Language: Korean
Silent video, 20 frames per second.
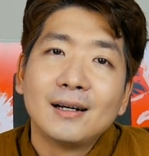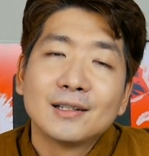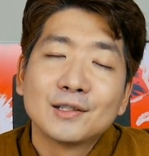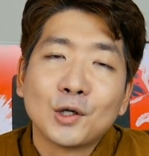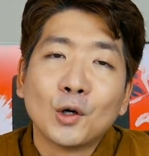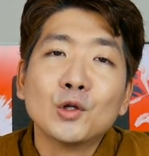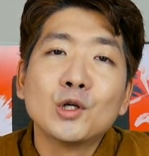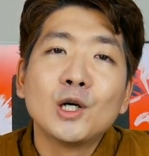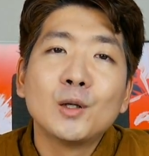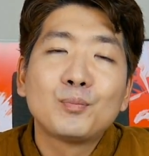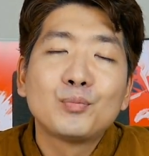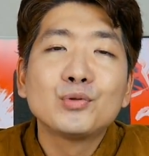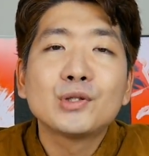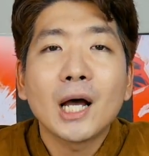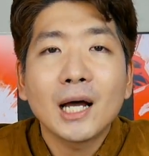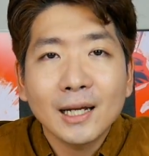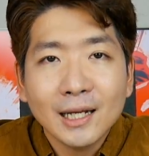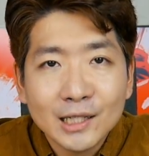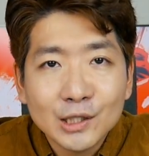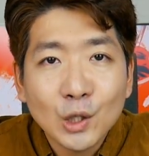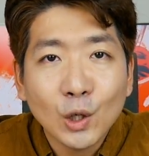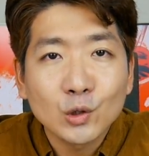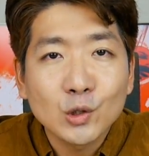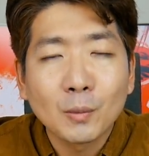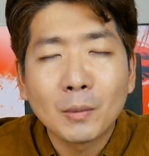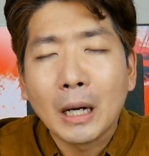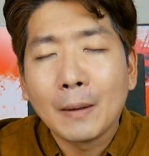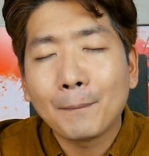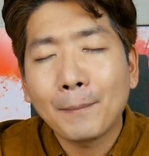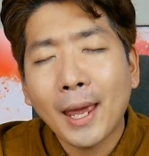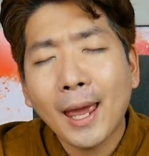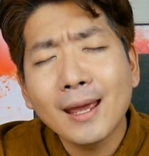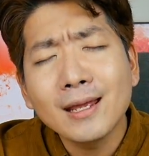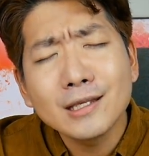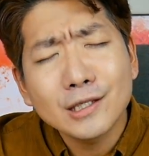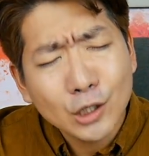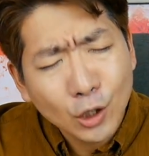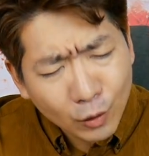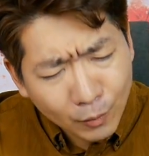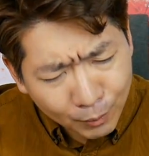저는 부산에서 정말
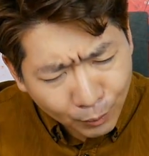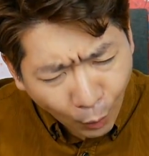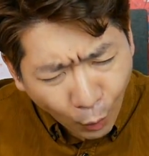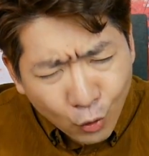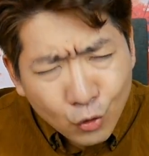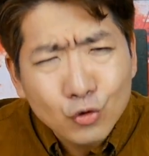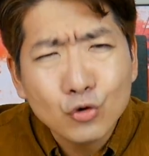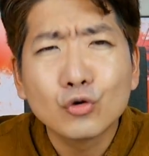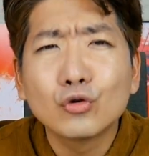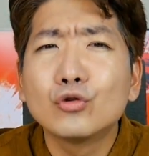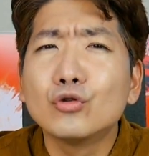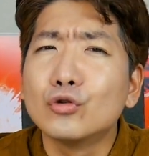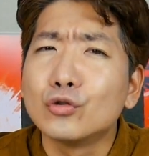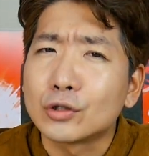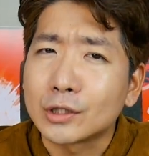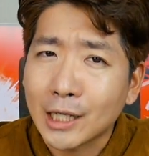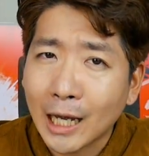페인처럼 먹고